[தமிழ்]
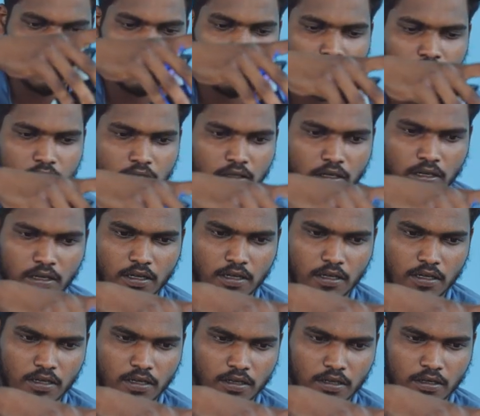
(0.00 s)
வந்து
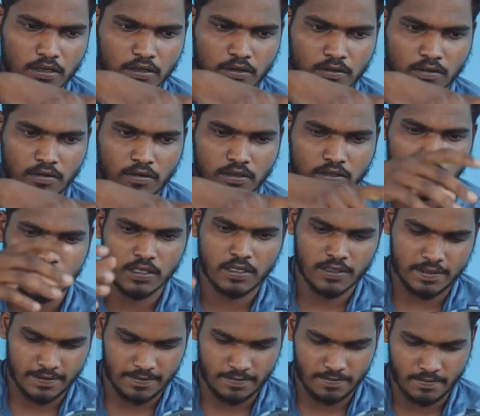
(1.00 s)
இதுக்குள்ளே
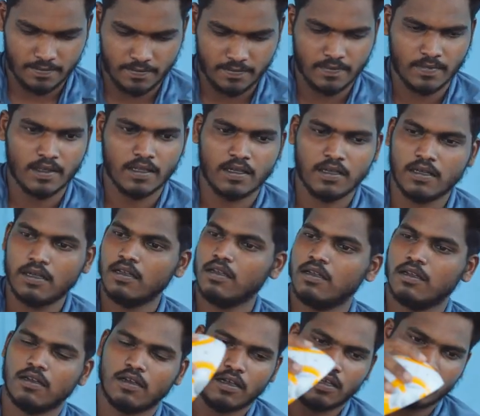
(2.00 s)
வச்சுட்டு
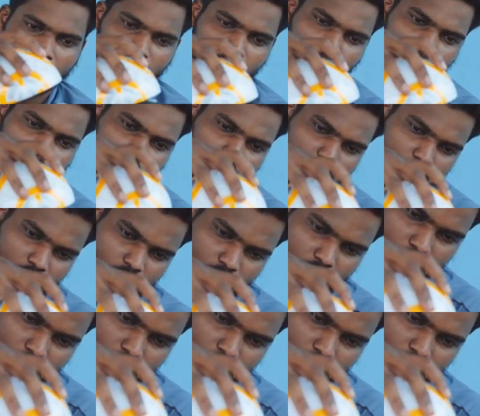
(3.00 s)
அதுக்கு மேலே